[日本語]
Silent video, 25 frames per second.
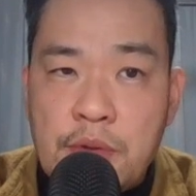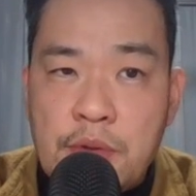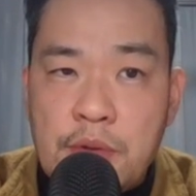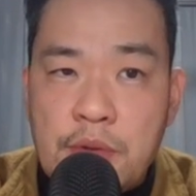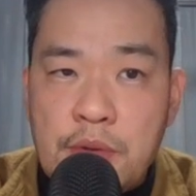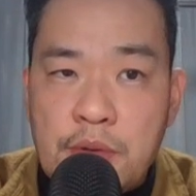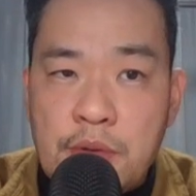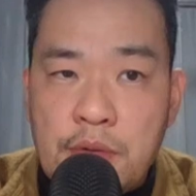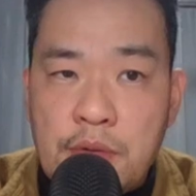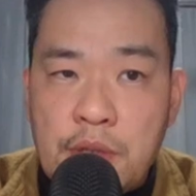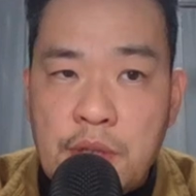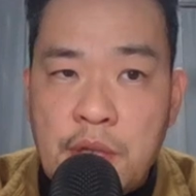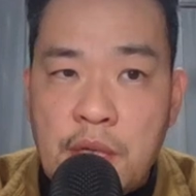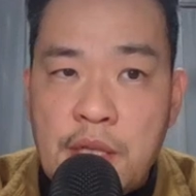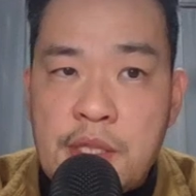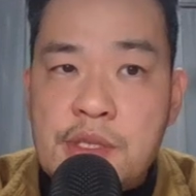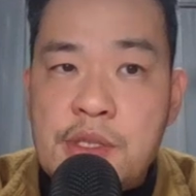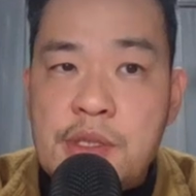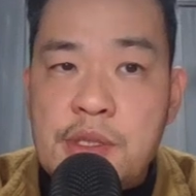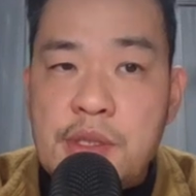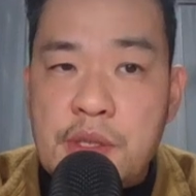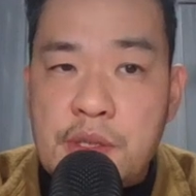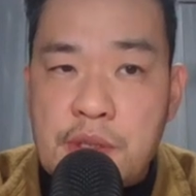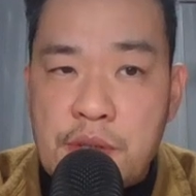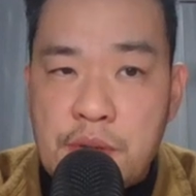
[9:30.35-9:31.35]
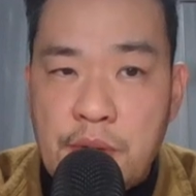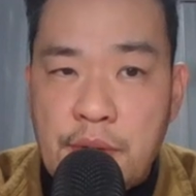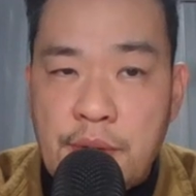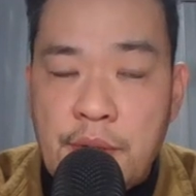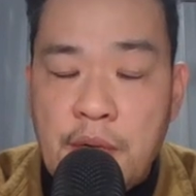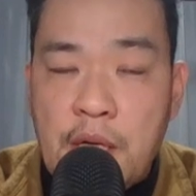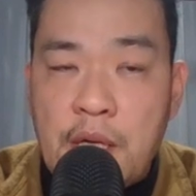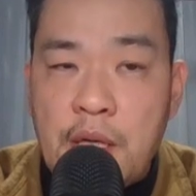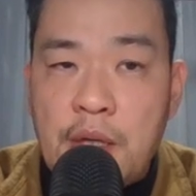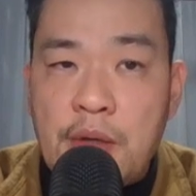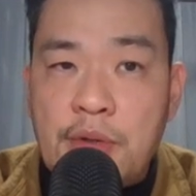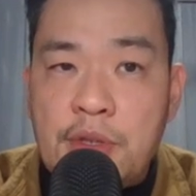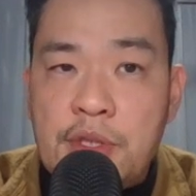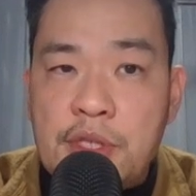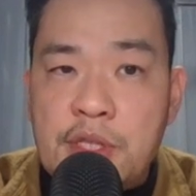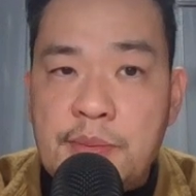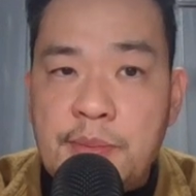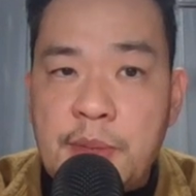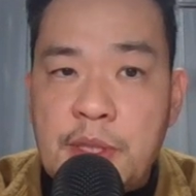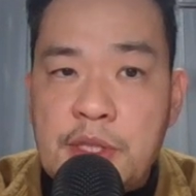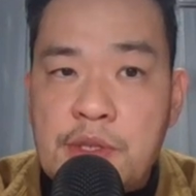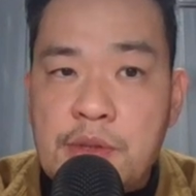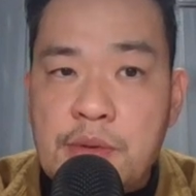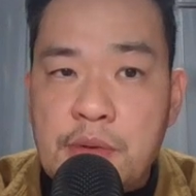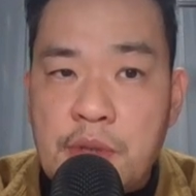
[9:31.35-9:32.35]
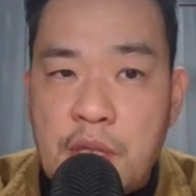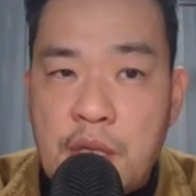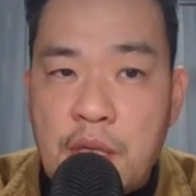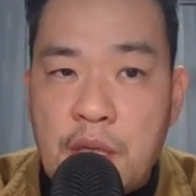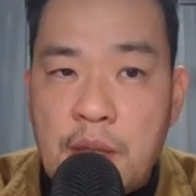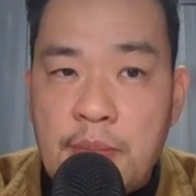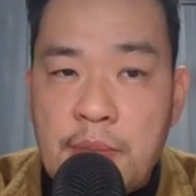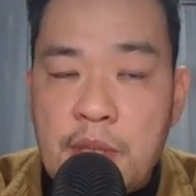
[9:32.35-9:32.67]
いうの大好きですよ。仲良くしましょうね。